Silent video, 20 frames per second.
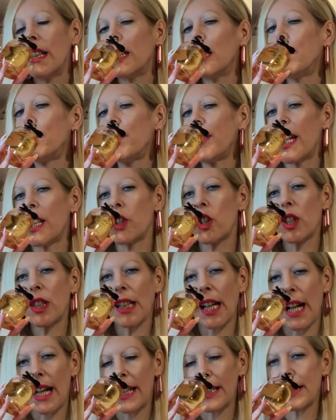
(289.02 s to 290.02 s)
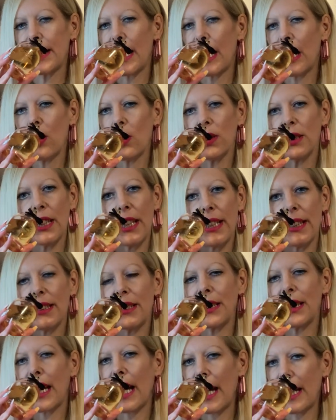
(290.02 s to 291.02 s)
Ähm, der strahlt auch, der
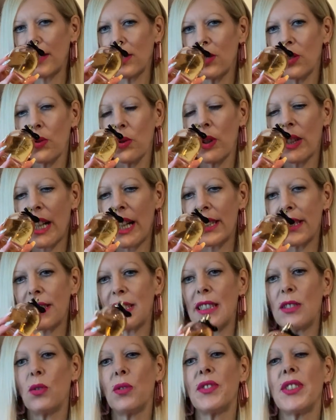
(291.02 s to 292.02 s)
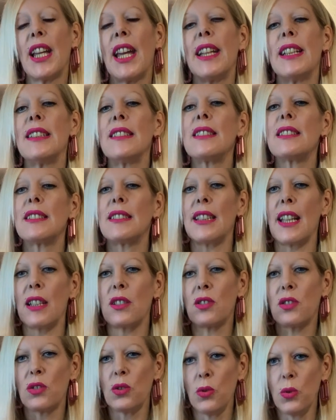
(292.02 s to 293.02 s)
ist kein zurückhaltender Duft. Er ist
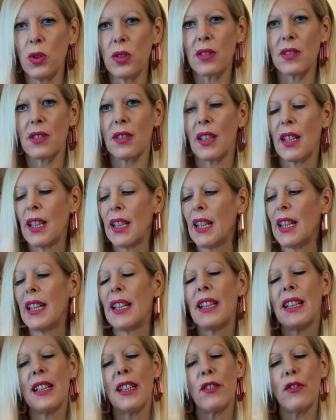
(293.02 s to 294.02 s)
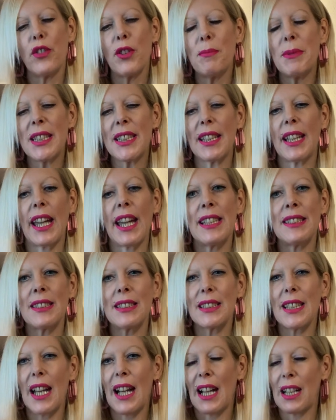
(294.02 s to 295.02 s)
sehr süß. Für mich
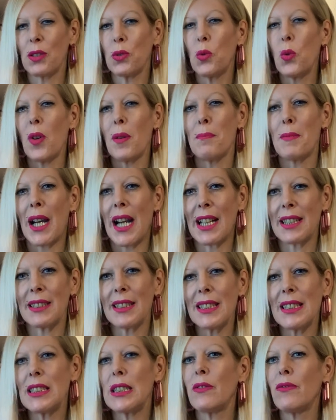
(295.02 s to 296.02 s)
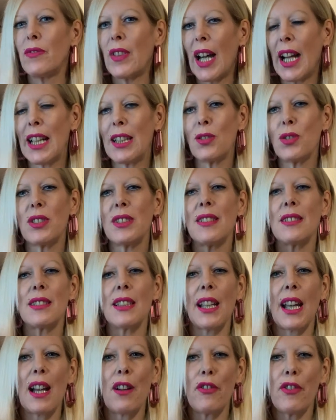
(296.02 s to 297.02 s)
grenzt er an gourmandig, weil durch
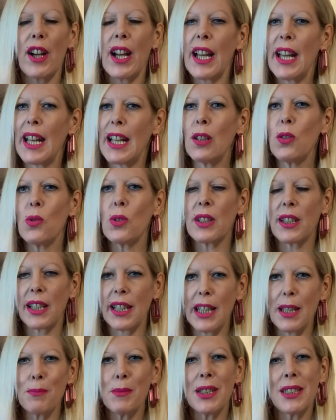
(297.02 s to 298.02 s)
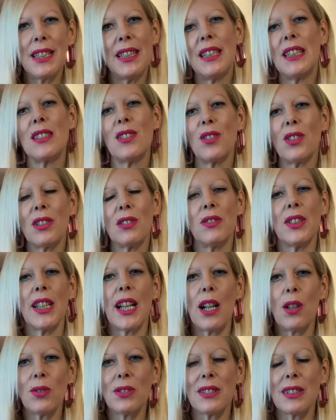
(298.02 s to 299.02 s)
diese Raffaello-Creme, die ich irgendwie
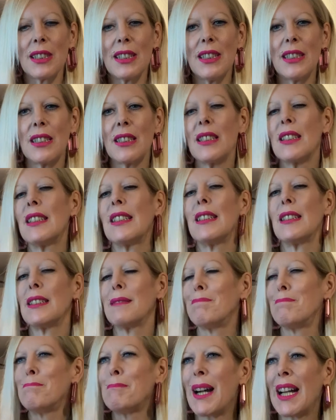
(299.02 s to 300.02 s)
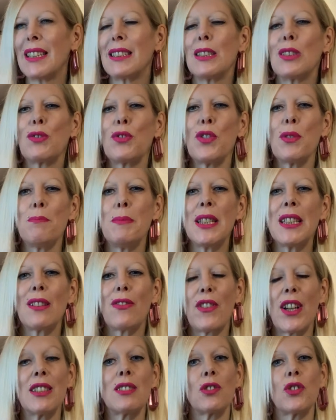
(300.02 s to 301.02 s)
rausrieche, macht es für
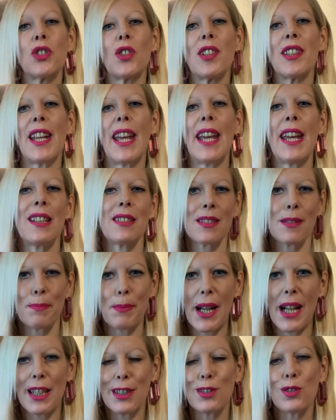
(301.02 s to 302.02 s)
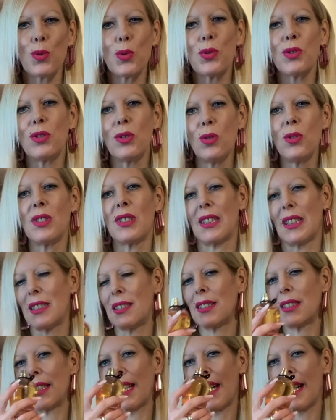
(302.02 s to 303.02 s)
mich fast schon essbar. So süß
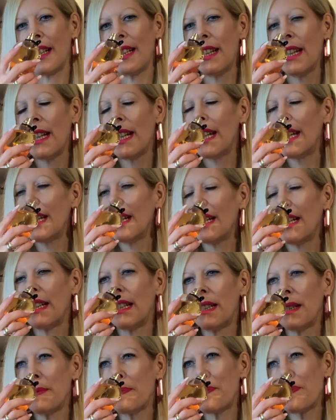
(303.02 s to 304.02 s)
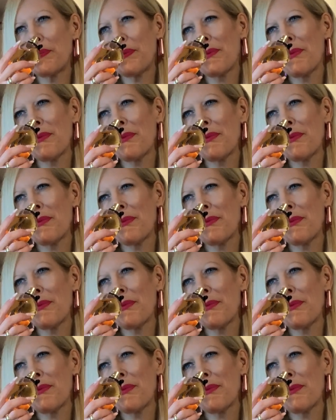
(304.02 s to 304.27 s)
ist er. Ähm,